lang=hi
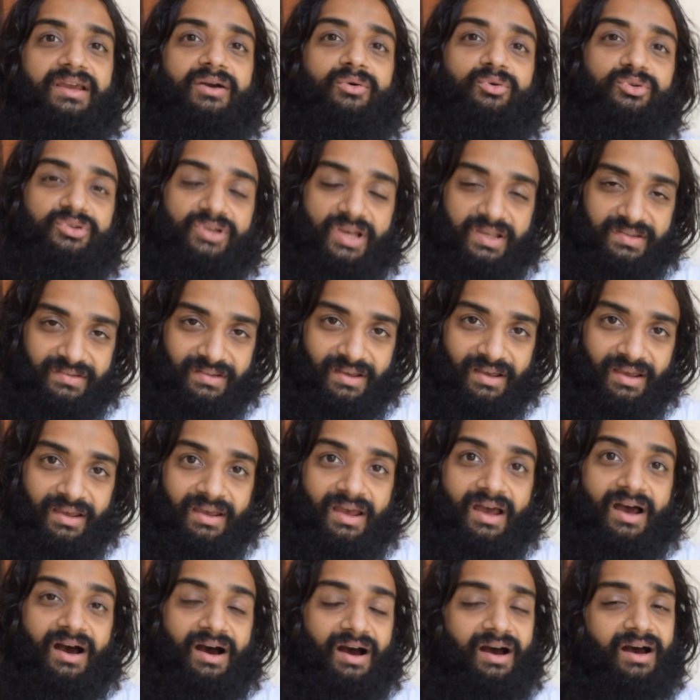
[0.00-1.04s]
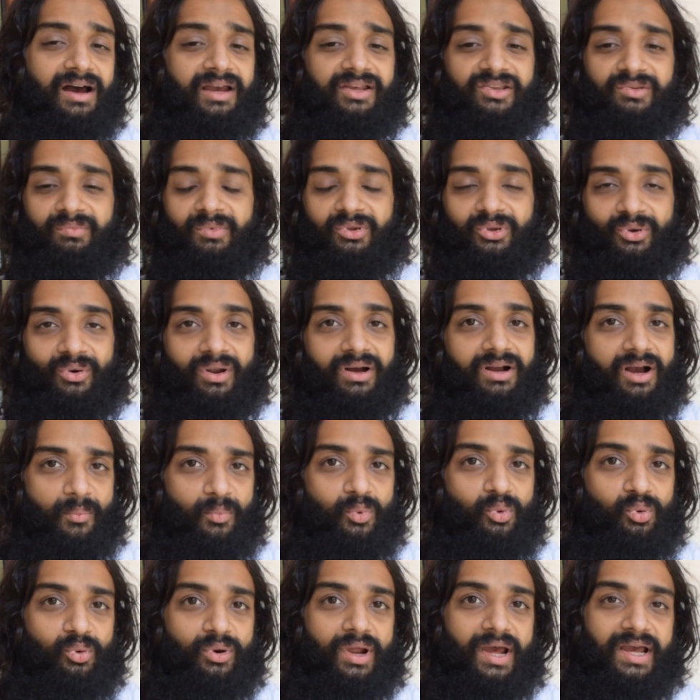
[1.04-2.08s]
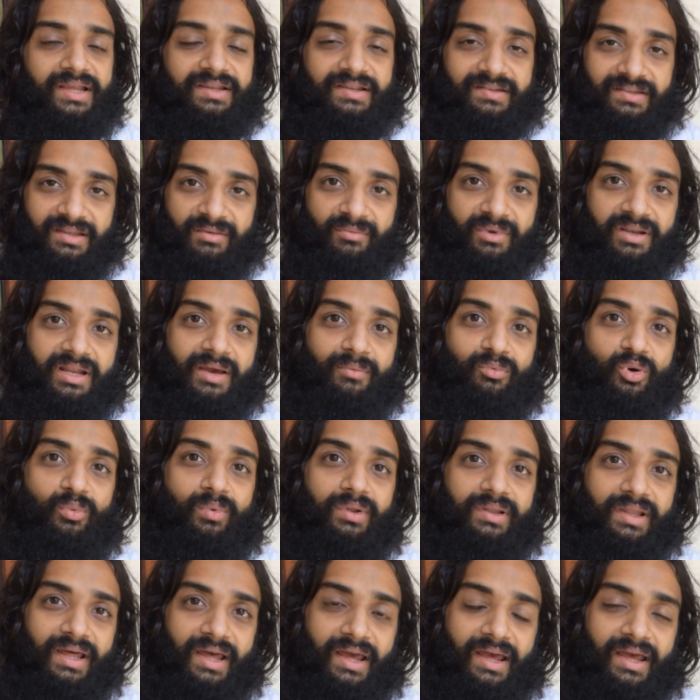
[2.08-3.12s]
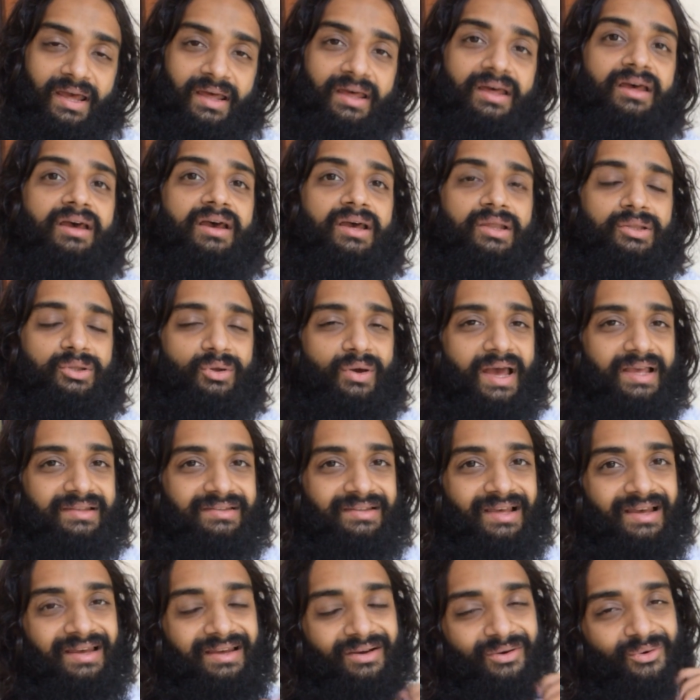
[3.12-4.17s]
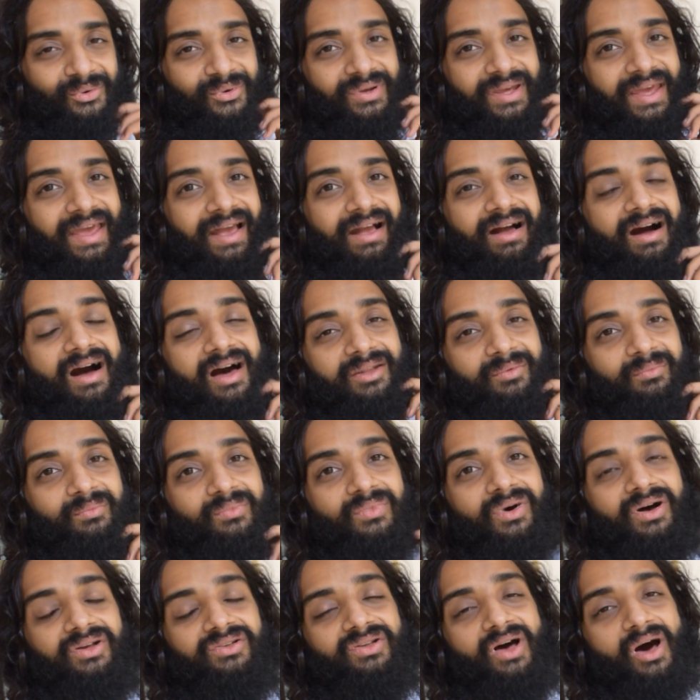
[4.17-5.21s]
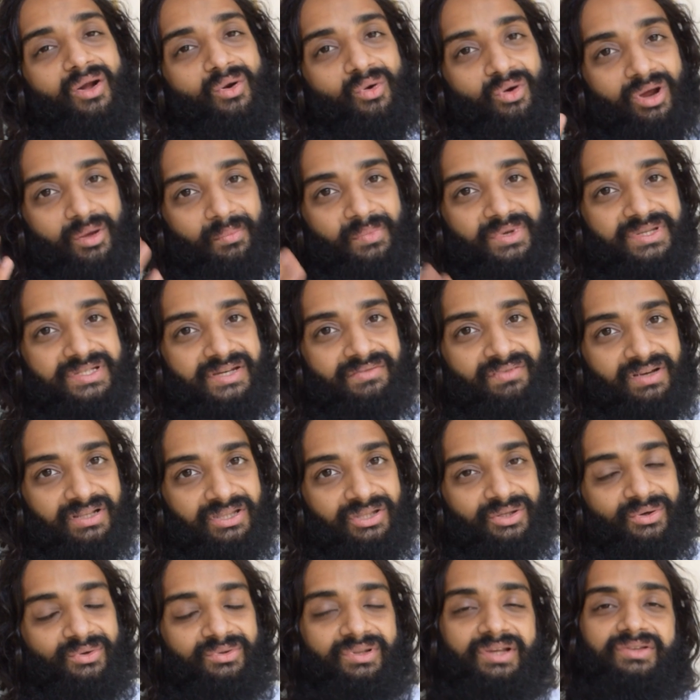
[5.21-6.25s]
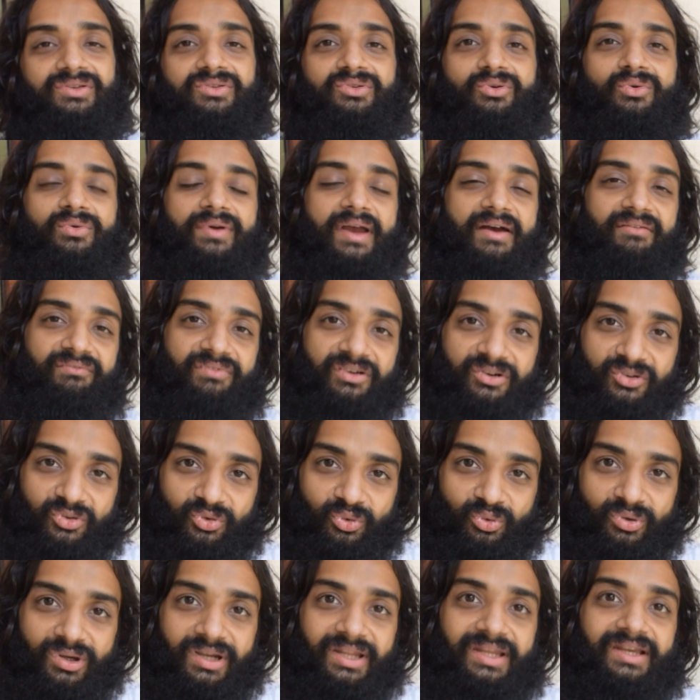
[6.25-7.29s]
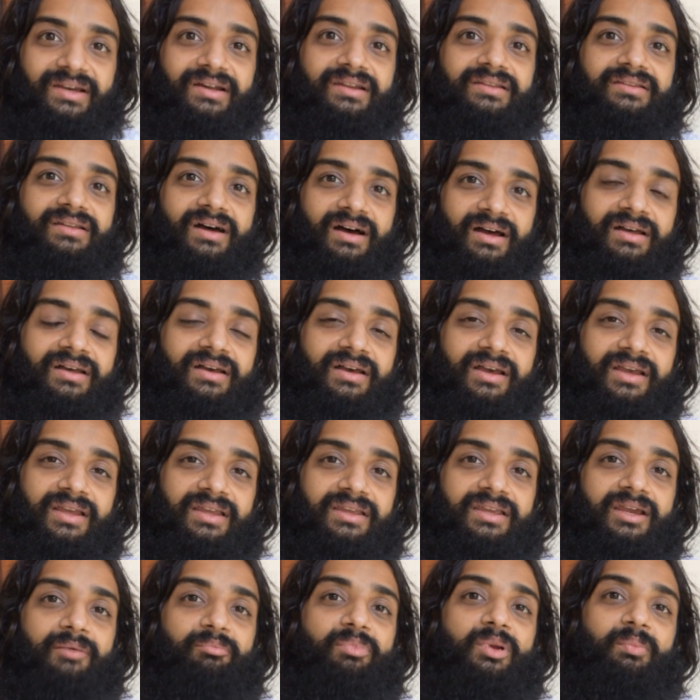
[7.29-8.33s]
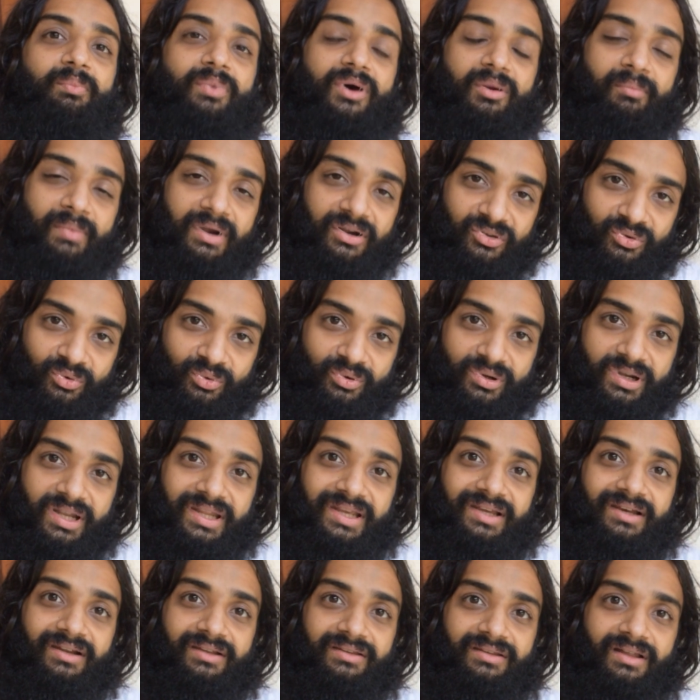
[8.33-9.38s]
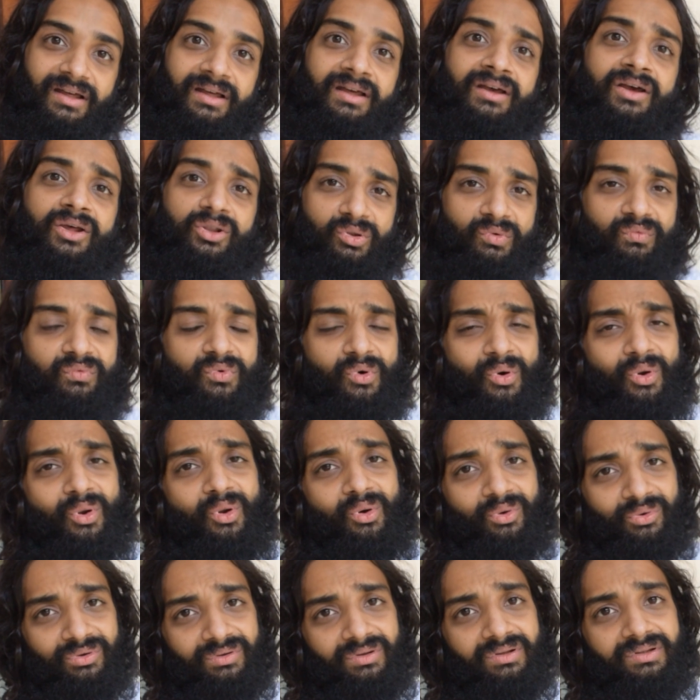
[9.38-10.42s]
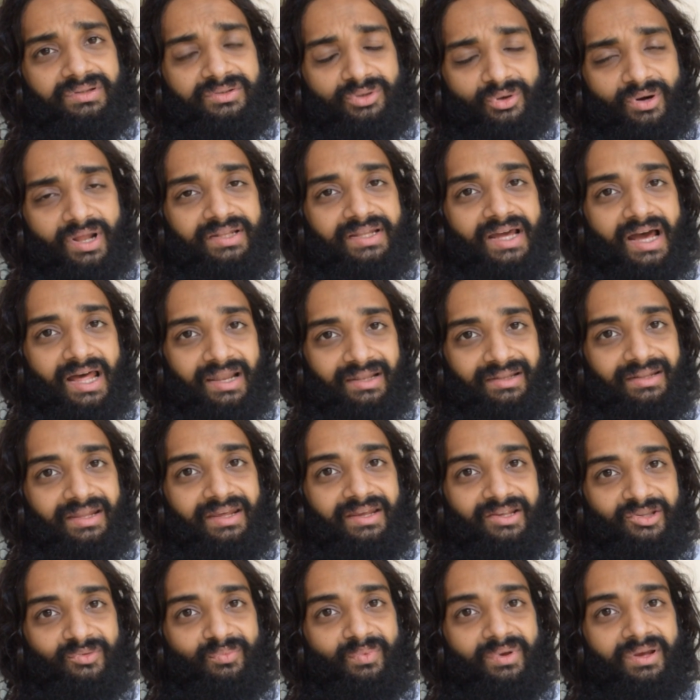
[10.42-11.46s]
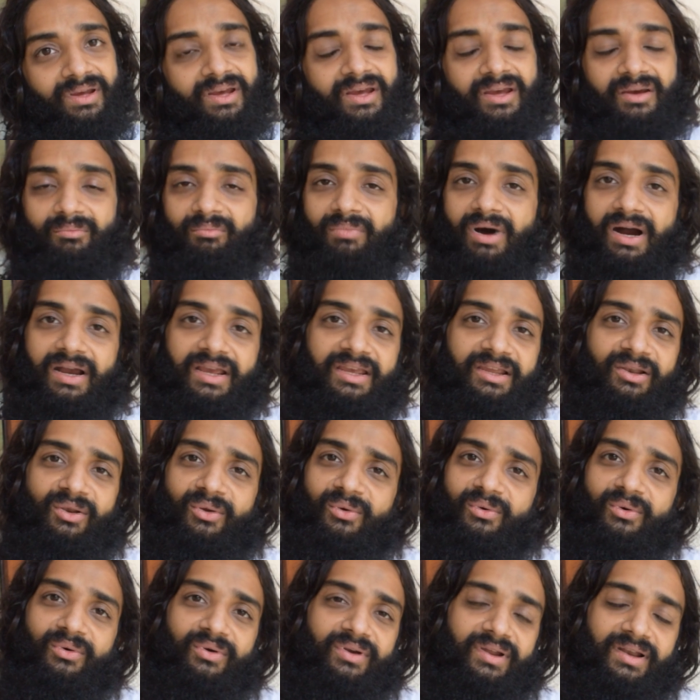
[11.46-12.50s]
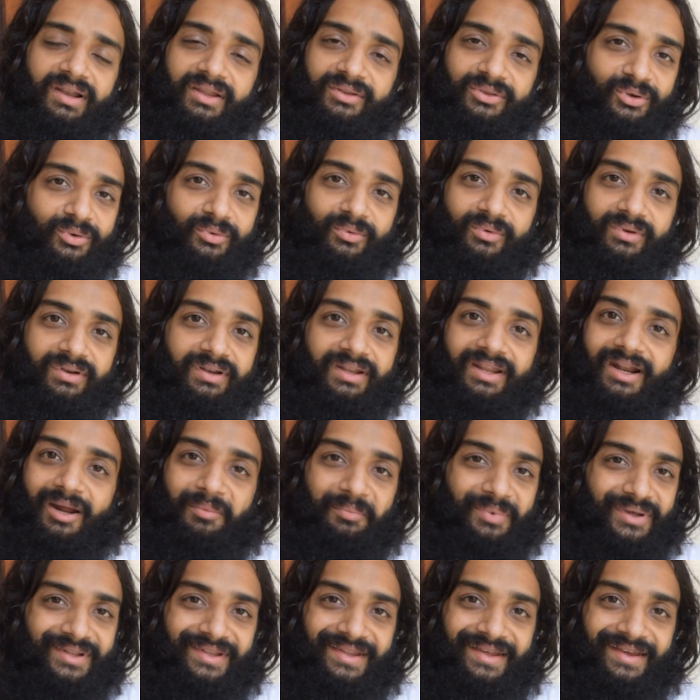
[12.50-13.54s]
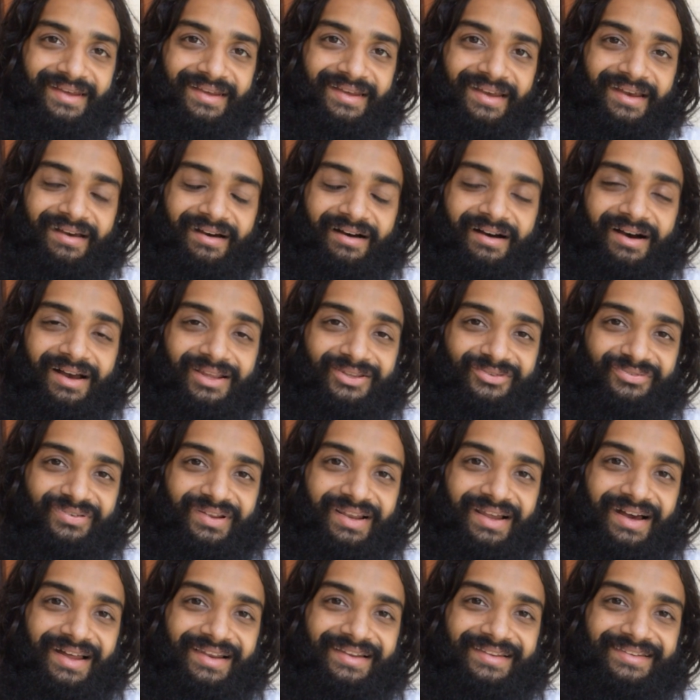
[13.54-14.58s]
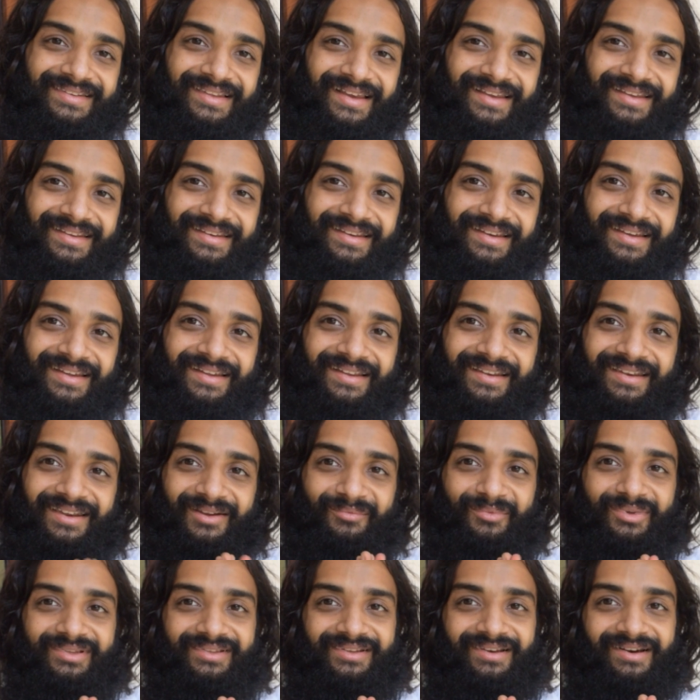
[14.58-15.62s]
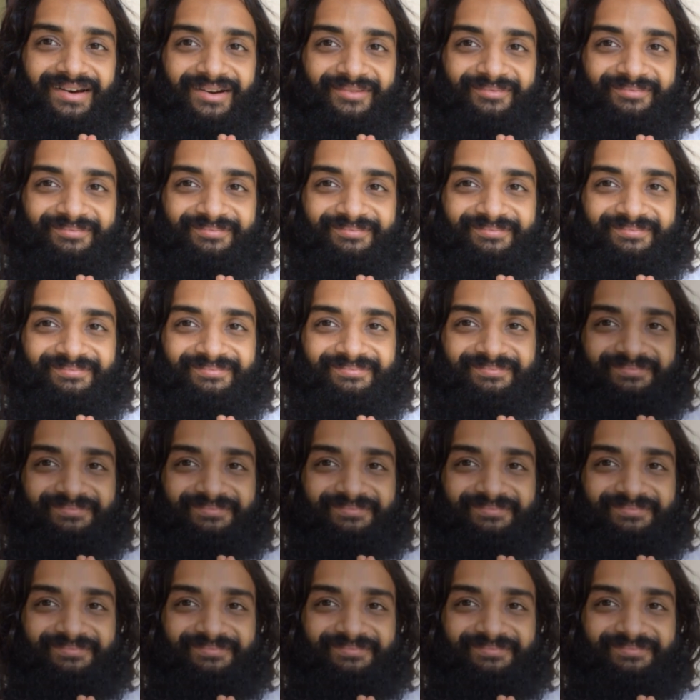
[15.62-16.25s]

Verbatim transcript: या कुछ ऐसा है हाँ इसमें थोड़ा कपूर है जैसे मैंने आपको बताया है तो ऐसा है कोई एक आध हज़ारों के पीछे व्यक्ति होता है जिसको कैम्फर सूट नहीं करता या पिपरमेंट सूट नहीं करता तो वो लोग थोड़ा ध्यान दें इस पर बाकी लोगों के लिए तो निरापद है आज फ़िलहाल इतना ही नमस्कार